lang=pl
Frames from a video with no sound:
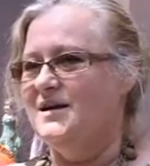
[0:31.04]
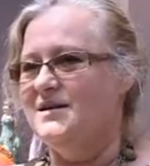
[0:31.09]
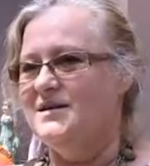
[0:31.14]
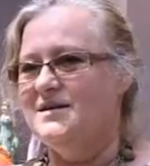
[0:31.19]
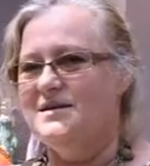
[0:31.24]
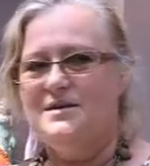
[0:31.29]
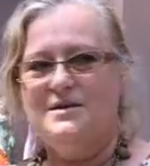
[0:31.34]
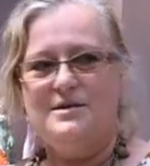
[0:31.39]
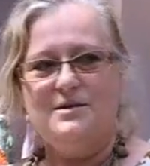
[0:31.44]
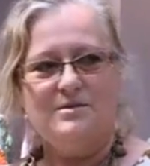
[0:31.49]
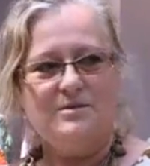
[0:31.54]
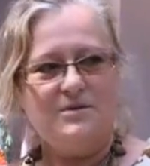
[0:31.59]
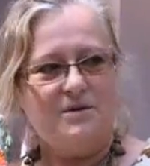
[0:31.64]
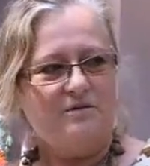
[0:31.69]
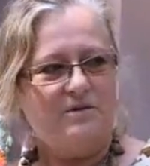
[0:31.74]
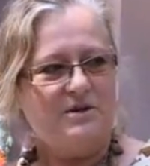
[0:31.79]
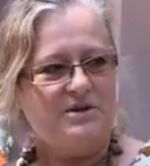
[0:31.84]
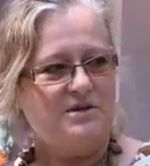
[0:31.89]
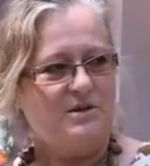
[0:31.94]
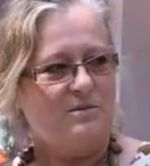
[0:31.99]
Y, I
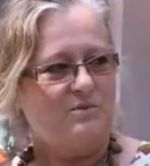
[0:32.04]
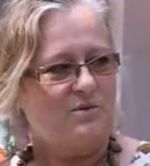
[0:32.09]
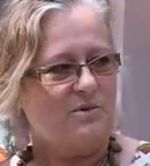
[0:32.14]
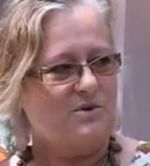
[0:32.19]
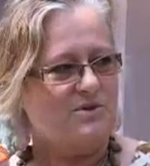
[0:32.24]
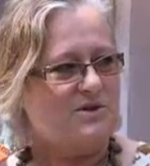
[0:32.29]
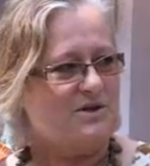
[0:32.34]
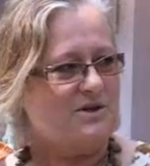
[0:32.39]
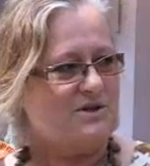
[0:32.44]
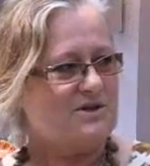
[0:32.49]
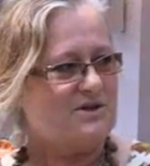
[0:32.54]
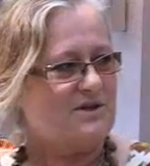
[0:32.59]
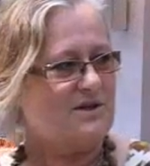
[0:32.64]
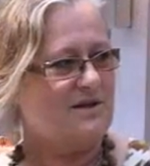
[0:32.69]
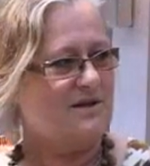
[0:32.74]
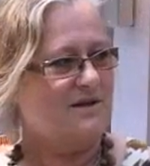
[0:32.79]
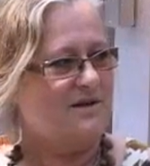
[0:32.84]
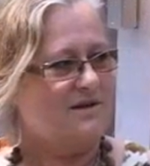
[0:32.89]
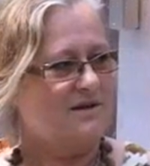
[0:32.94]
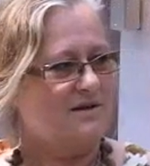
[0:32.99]
tutaj właśnie młodzież
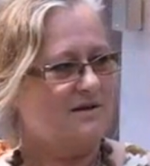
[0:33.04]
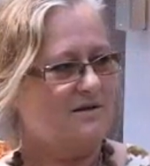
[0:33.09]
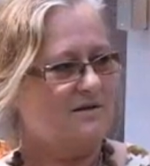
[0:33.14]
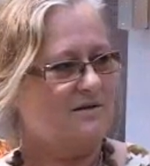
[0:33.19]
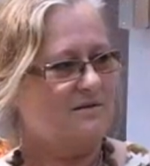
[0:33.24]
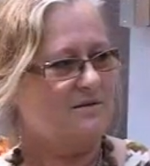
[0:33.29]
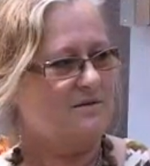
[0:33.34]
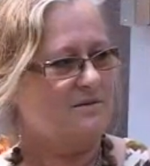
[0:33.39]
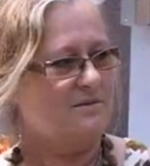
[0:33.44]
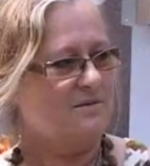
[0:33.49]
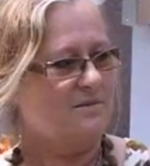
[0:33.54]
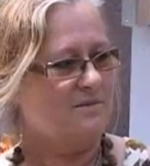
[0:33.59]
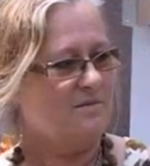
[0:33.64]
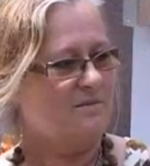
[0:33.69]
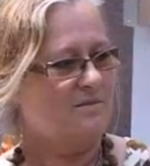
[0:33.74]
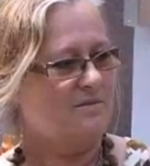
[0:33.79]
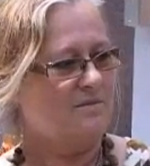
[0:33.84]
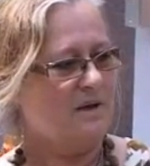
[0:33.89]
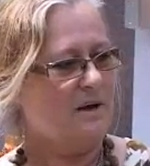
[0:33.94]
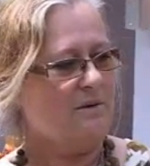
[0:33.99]
y,
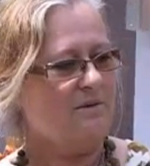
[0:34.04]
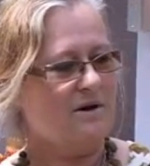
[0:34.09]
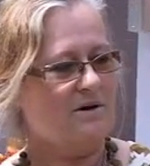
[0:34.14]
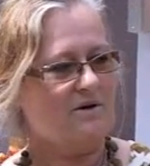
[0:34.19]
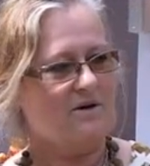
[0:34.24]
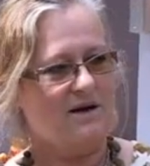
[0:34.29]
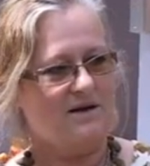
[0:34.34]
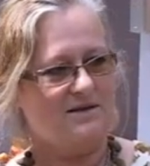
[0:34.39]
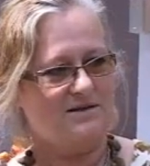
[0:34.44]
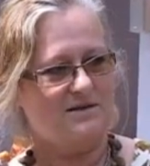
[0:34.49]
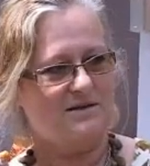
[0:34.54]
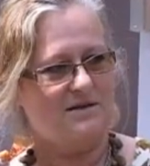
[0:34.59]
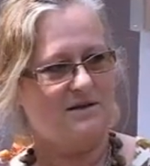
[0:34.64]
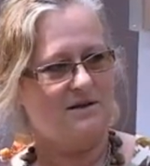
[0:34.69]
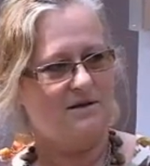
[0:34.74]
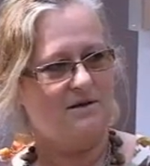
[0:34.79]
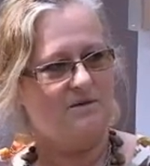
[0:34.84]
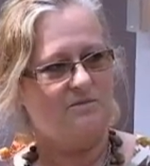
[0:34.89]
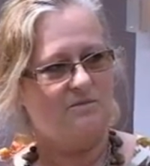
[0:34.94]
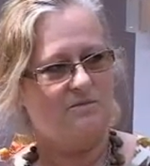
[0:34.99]
miała
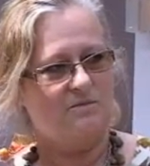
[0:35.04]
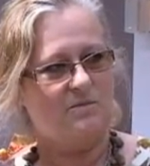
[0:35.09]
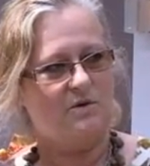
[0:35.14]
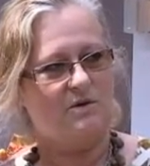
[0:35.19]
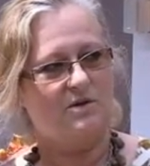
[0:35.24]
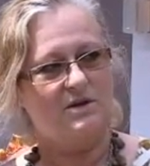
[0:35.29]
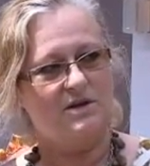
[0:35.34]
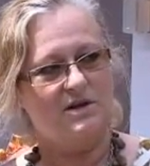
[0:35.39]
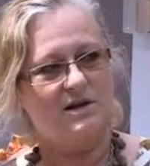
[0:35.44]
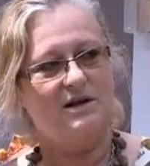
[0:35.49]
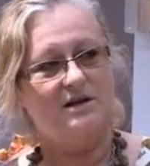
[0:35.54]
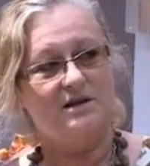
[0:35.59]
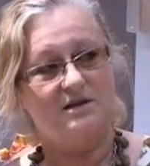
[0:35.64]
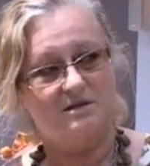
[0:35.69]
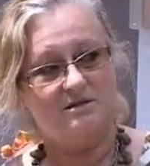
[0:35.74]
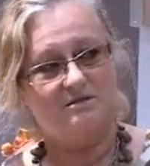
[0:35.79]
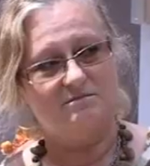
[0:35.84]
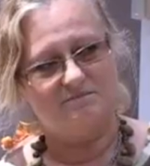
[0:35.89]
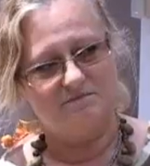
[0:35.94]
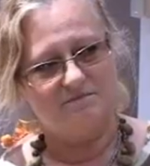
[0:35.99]
okazję, no
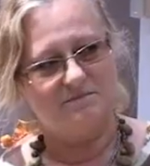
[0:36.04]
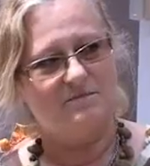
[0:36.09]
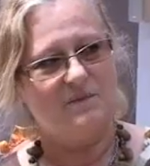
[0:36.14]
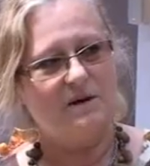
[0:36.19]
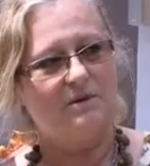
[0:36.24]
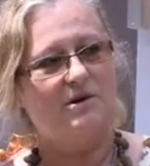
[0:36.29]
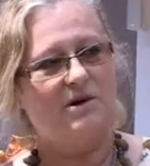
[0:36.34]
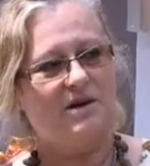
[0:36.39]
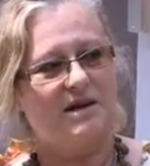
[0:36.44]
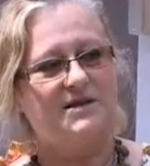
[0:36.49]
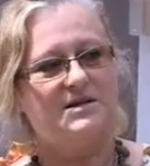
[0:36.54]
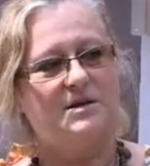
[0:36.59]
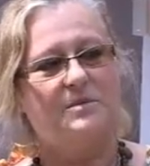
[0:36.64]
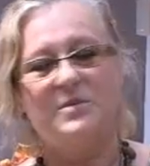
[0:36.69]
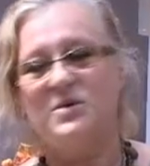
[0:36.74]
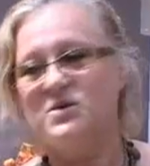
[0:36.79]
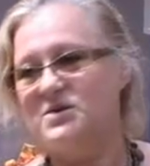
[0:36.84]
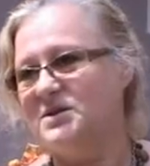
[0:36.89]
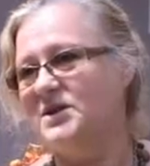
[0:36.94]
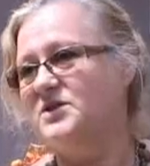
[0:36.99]
generalnie miała
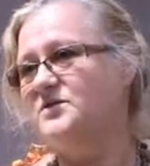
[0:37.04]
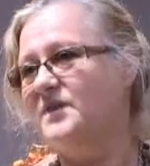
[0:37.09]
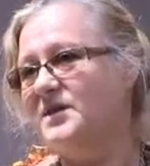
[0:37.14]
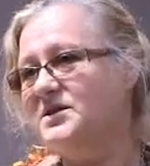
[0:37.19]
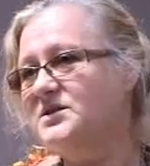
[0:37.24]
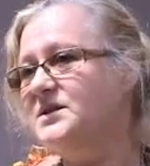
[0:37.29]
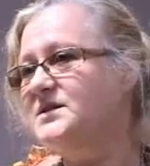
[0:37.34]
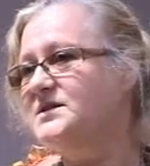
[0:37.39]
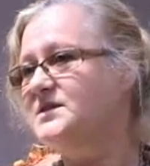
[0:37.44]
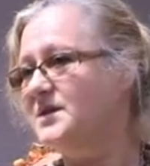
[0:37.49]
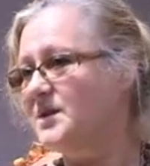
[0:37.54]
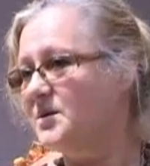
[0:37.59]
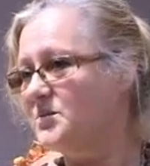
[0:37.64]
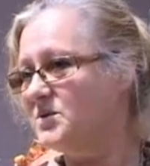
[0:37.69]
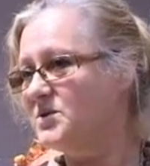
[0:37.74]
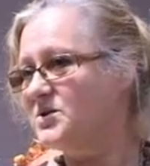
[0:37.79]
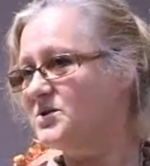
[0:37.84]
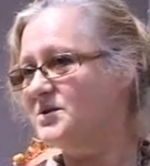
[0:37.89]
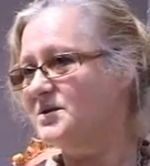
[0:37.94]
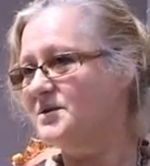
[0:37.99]
okazję poznać warsztat
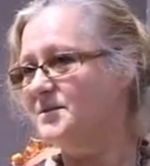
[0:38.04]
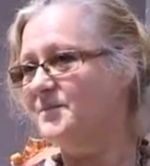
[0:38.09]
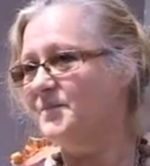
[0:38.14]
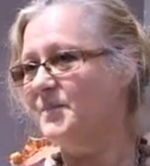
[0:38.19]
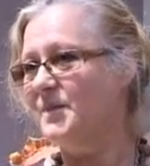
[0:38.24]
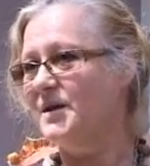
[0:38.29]
ceramiczny,